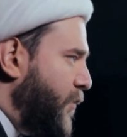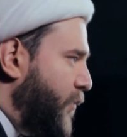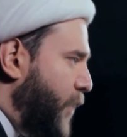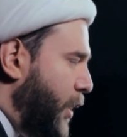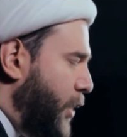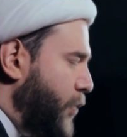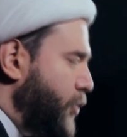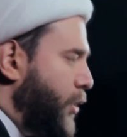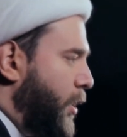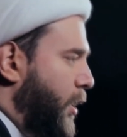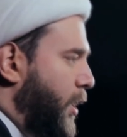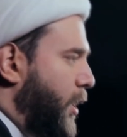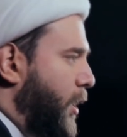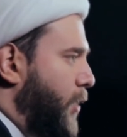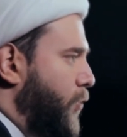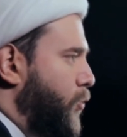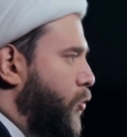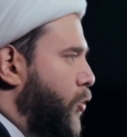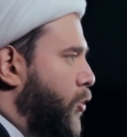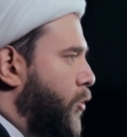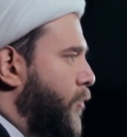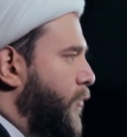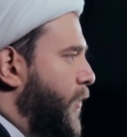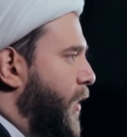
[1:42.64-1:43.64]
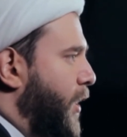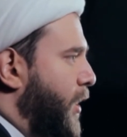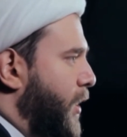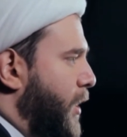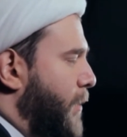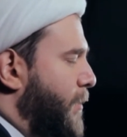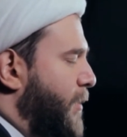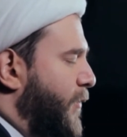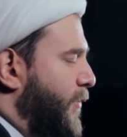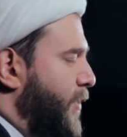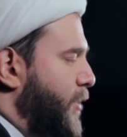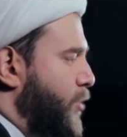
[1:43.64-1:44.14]
فأشرق نور
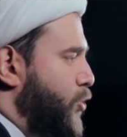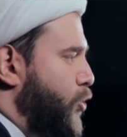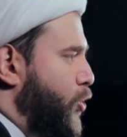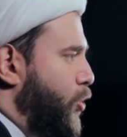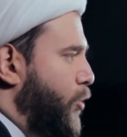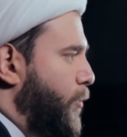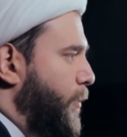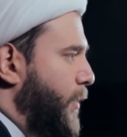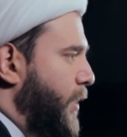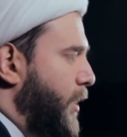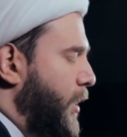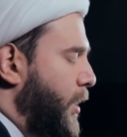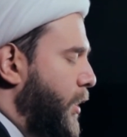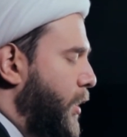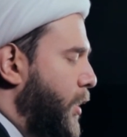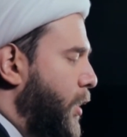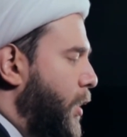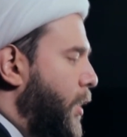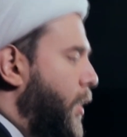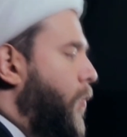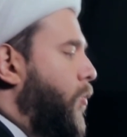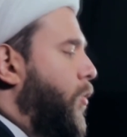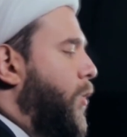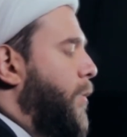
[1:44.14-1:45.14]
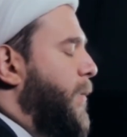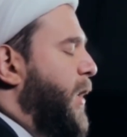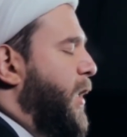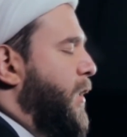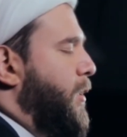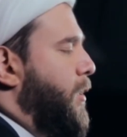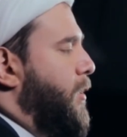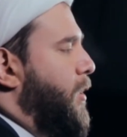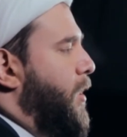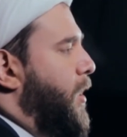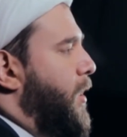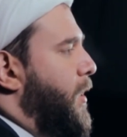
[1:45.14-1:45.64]
فاطمة في صلبه
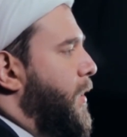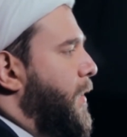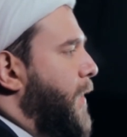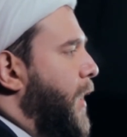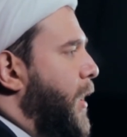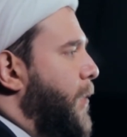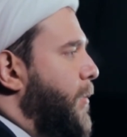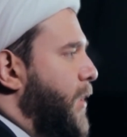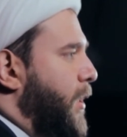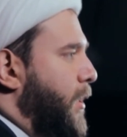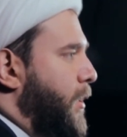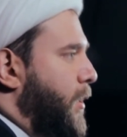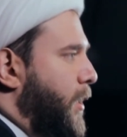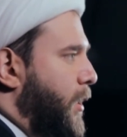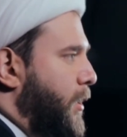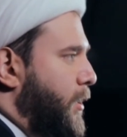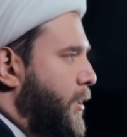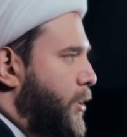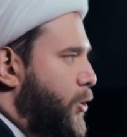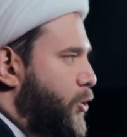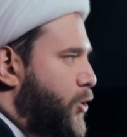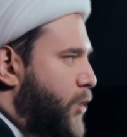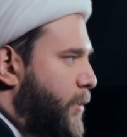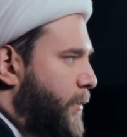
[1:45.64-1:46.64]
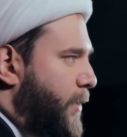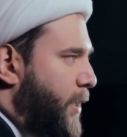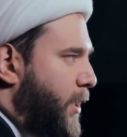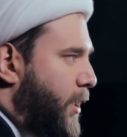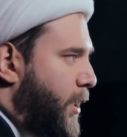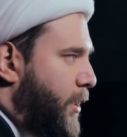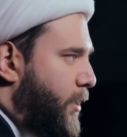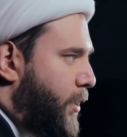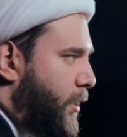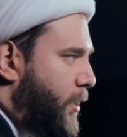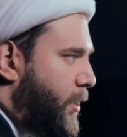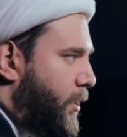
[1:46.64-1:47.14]
وبعد ذلك حملت خديجة
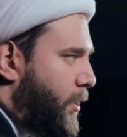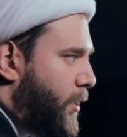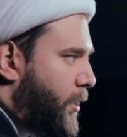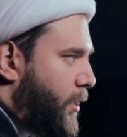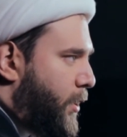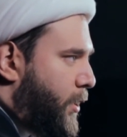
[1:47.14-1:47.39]
بهذا